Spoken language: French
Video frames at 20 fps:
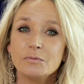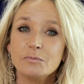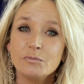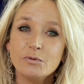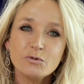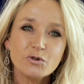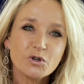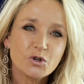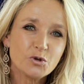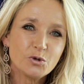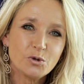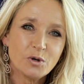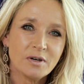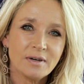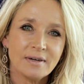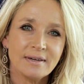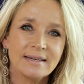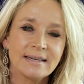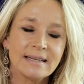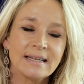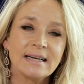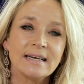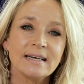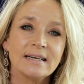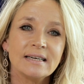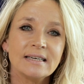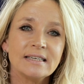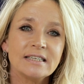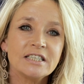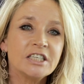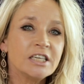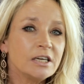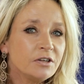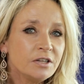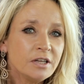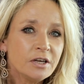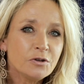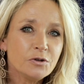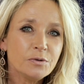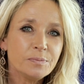Bonjour. J'ai
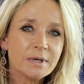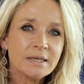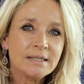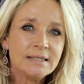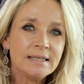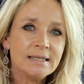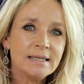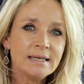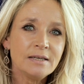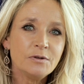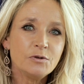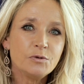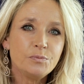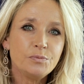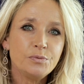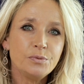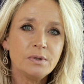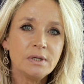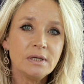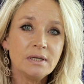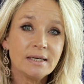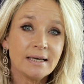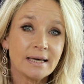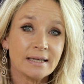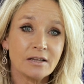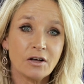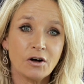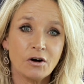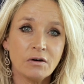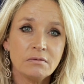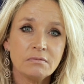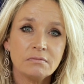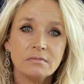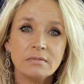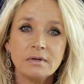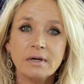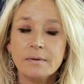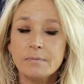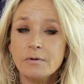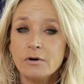l'honneur de présider depuis 4 ans
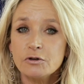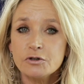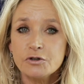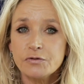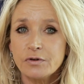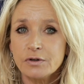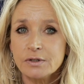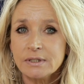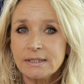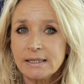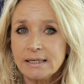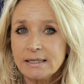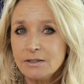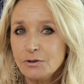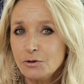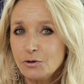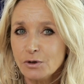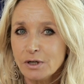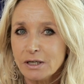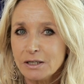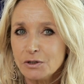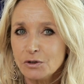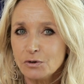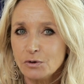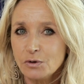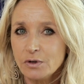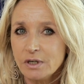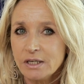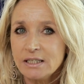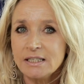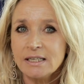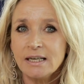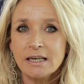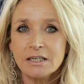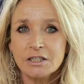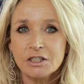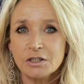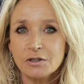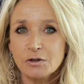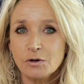la branche française du réseau
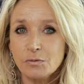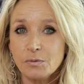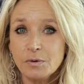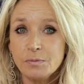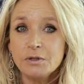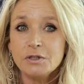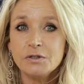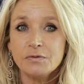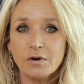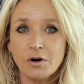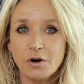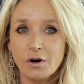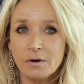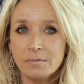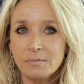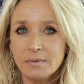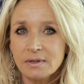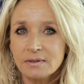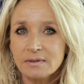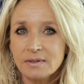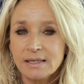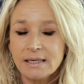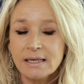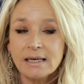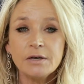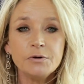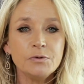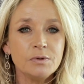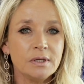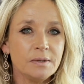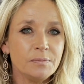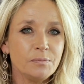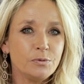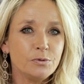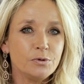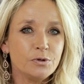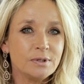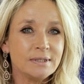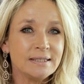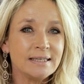International Women's Forum qui réunit
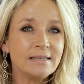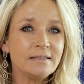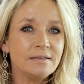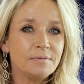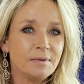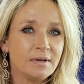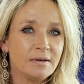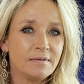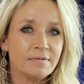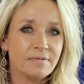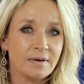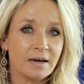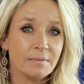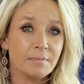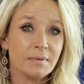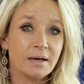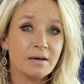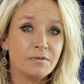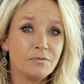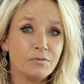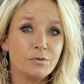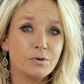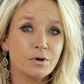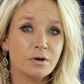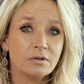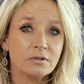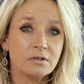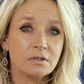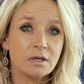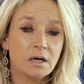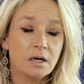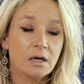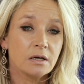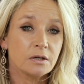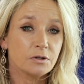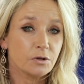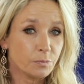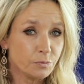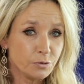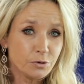plus de 7000 femmes influentes
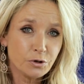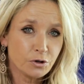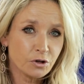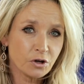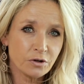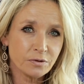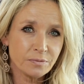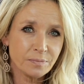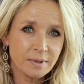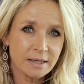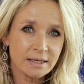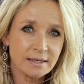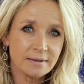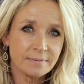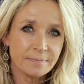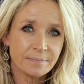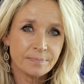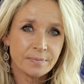dans plus de 30 pays.